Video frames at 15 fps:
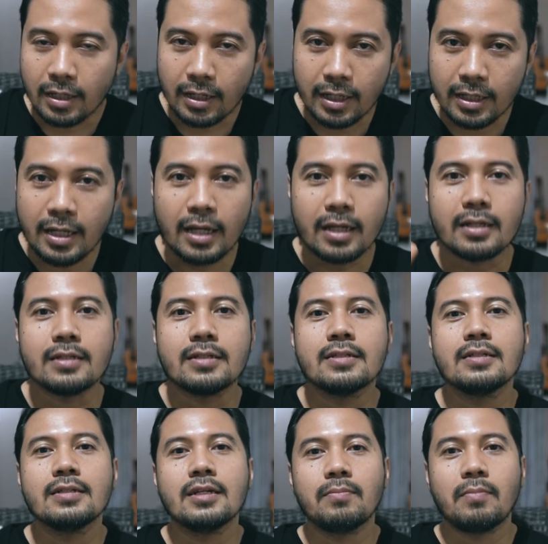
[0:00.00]
leading
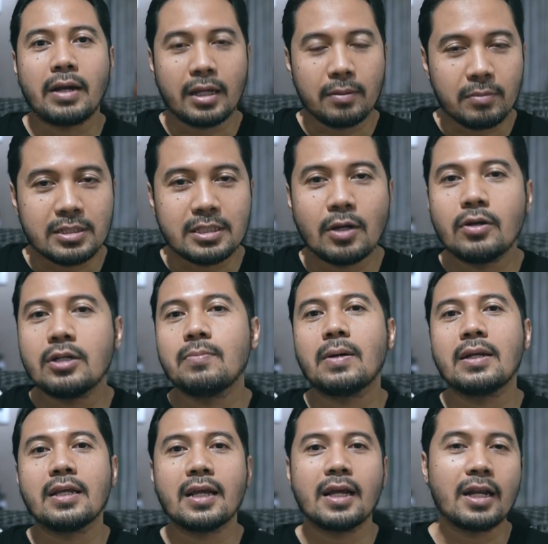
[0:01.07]
makin menjauh
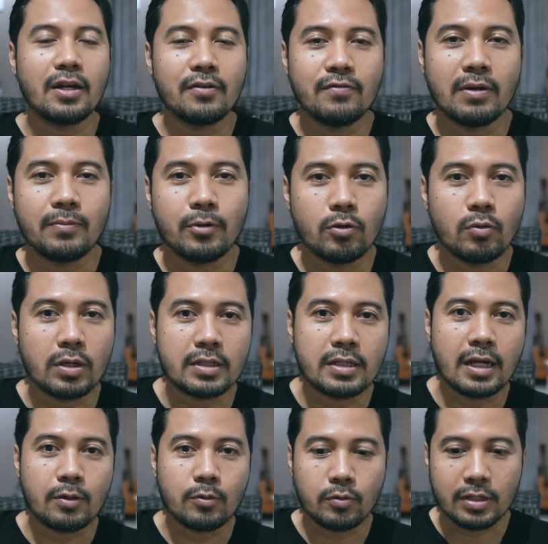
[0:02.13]
dibandingkan dengan Fabio
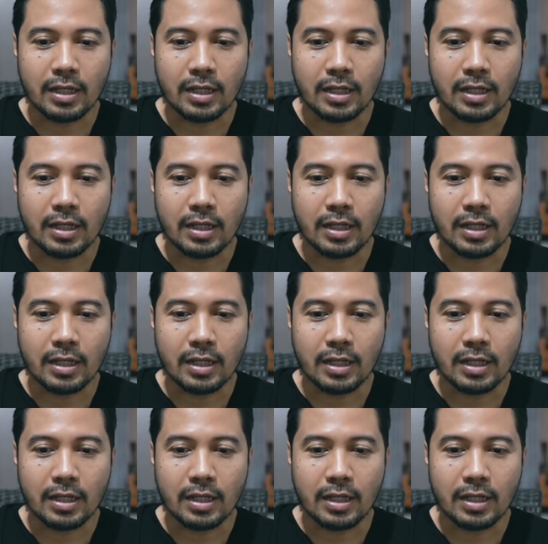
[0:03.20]
Quartaro.